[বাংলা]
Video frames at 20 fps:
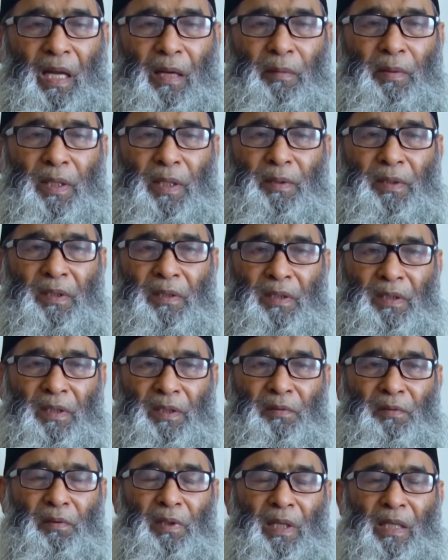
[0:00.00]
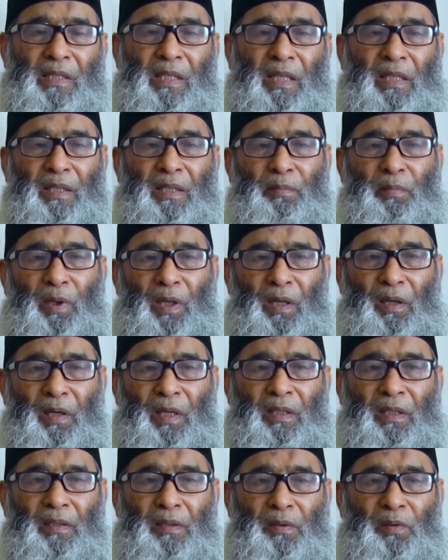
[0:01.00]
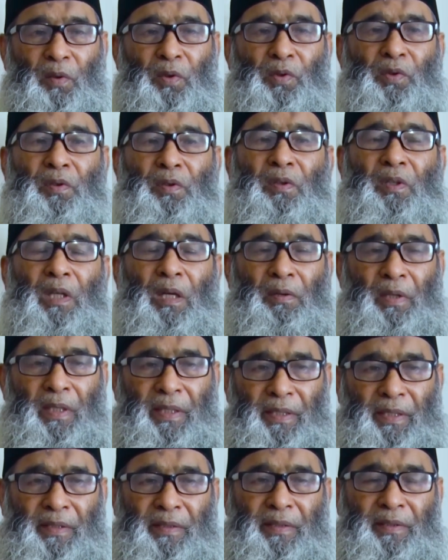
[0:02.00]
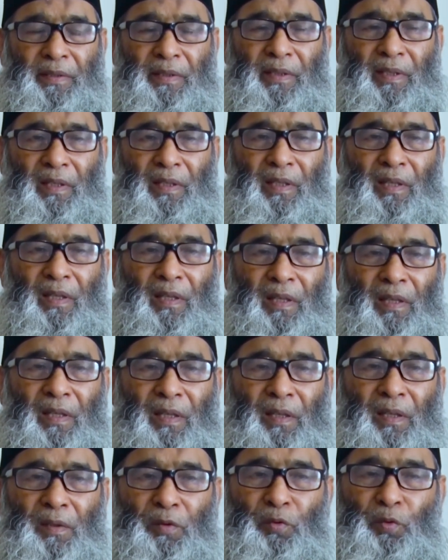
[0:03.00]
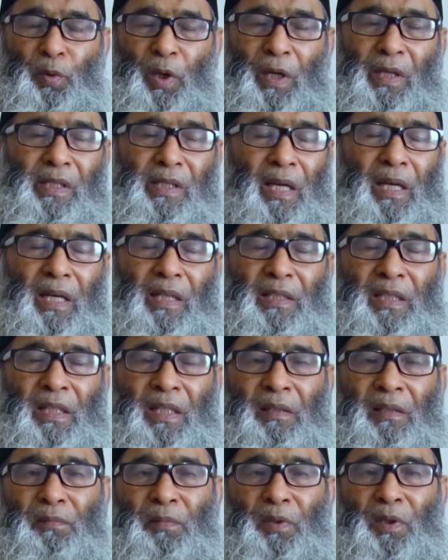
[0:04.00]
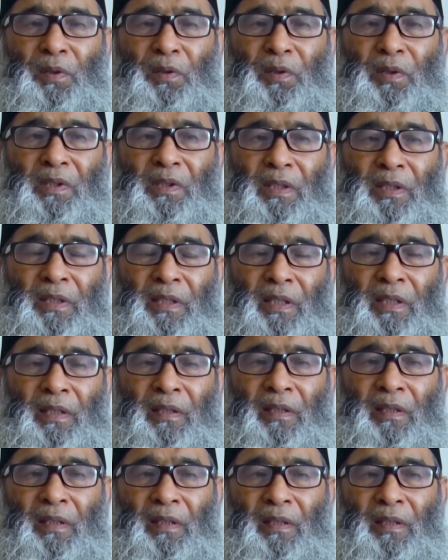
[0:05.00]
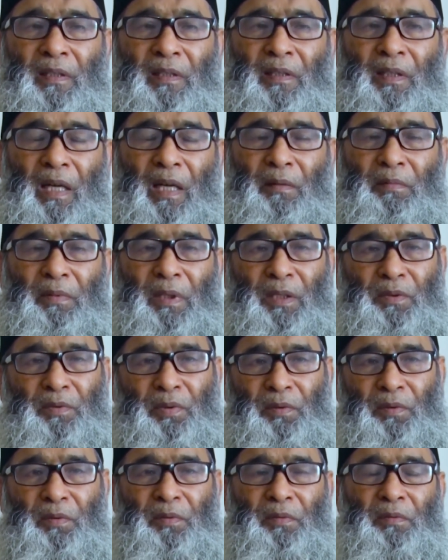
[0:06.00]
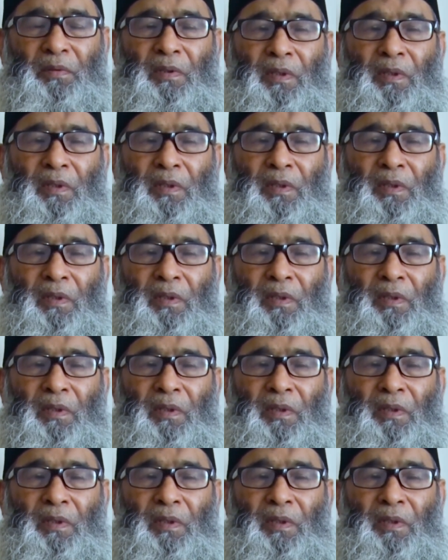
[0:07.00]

আবার ঈদুল আজহাকে বলা হয় গোস্ত খাওয়ার ঈদ উভয় জায়গাতে মনে হচ্ছে যে আমরা শুধু